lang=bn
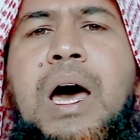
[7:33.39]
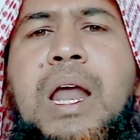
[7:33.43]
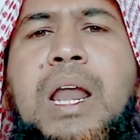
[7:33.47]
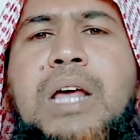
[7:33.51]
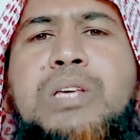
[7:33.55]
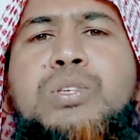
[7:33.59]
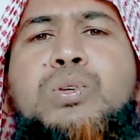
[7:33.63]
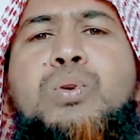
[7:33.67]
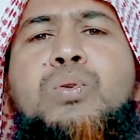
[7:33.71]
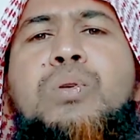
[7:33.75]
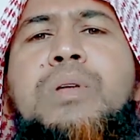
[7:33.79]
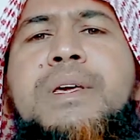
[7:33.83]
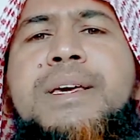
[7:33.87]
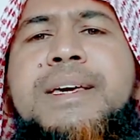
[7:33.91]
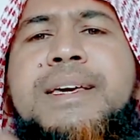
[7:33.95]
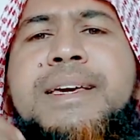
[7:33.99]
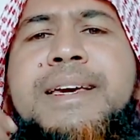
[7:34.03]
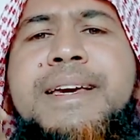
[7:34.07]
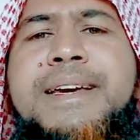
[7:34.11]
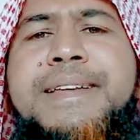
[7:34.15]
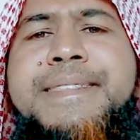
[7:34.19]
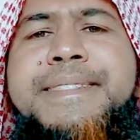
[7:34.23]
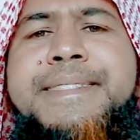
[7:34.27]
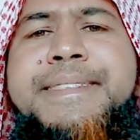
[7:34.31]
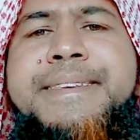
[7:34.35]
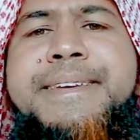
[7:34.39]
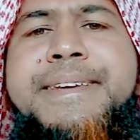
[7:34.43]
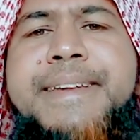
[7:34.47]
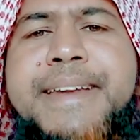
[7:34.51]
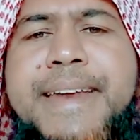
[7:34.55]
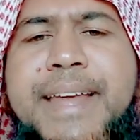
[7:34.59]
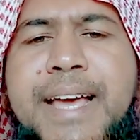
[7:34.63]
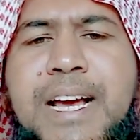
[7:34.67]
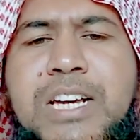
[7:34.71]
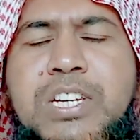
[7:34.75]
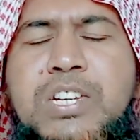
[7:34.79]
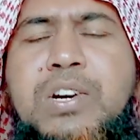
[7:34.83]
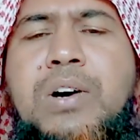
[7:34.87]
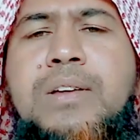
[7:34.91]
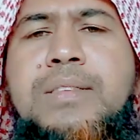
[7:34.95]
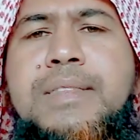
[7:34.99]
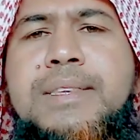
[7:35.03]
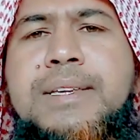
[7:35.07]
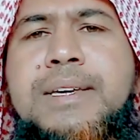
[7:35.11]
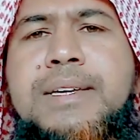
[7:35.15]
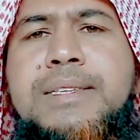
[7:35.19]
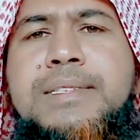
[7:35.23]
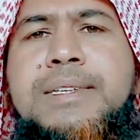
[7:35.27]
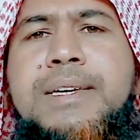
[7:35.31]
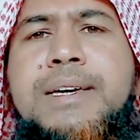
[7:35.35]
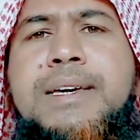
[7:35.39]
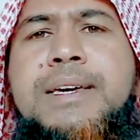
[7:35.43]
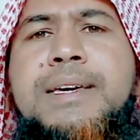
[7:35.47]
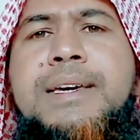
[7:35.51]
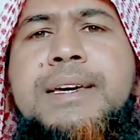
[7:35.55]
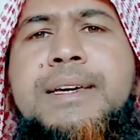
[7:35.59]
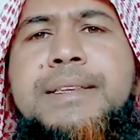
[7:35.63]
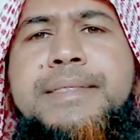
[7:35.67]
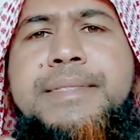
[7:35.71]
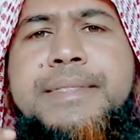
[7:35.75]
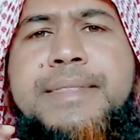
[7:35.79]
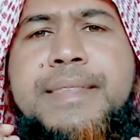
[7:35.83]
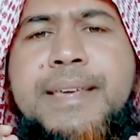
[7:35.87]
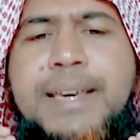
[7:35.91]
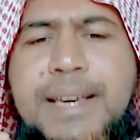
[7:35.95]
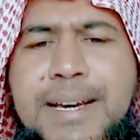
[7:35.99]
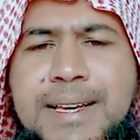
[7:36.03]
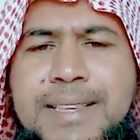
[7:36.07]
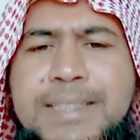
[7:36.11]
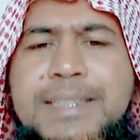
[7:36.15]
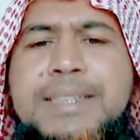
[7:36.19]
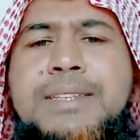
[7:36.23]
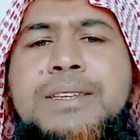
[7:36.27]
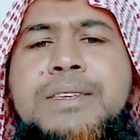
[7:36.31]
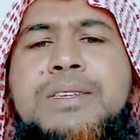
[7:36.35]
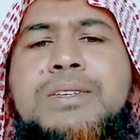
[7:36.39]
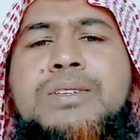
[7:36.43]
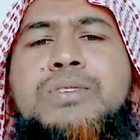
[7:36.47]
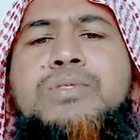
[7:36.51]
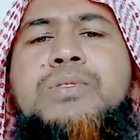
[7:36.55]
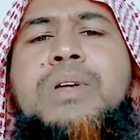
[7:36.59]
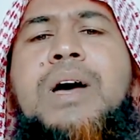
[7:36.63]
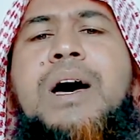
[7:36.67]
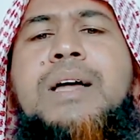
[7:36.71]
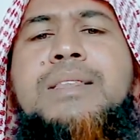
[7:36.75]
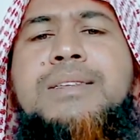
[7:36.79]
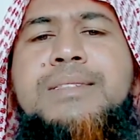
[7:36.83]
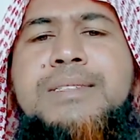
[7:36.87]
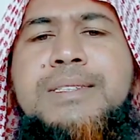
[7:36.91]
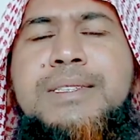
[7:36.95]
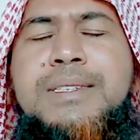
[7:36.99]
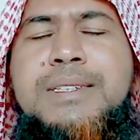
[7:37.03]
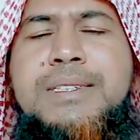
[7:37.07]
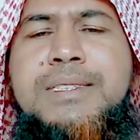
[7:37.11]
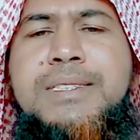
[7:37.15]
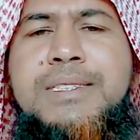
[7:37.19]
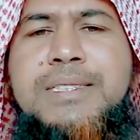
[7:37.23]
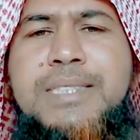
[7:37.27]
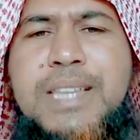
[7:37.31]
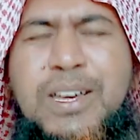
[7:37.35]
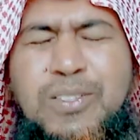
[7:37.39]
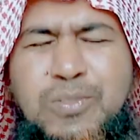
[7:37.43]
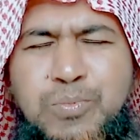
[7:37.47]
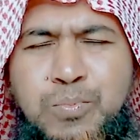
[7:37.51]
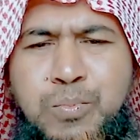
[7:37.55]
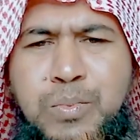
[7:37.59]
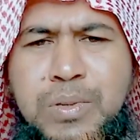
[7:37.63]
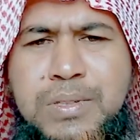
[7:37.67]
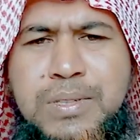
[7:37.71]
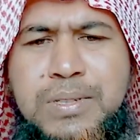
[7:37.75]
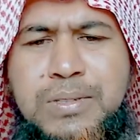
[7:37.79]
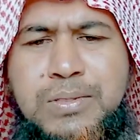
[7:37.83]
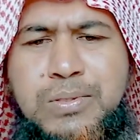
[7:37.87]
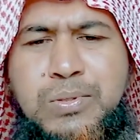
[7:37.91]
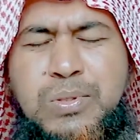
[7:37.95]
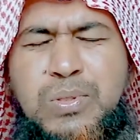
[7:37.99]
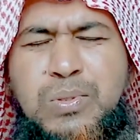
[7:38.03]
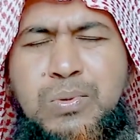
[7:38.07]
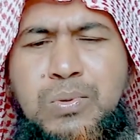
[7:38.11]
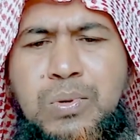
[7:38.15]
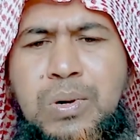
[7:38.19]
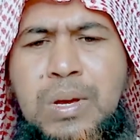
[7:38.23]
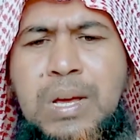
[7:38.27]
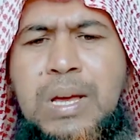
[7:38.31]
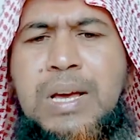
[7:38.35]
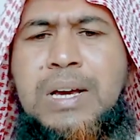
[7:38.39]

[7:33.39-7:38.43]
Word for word: রাসুল কি ডিরেকশন দিয়েছে কি দিক নির্দেশনা হাদিসে দিয়েছে তার উন্মতের জন্য